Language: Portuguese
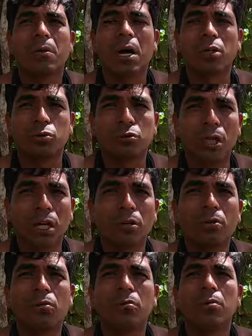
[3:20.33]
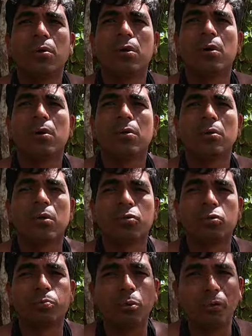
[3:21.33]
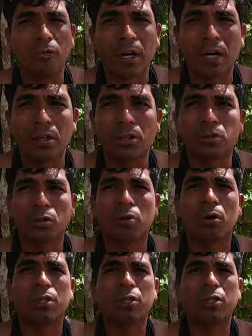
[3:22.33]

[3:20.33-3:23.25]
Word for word: ajudando nosso povo Cariri Chocó,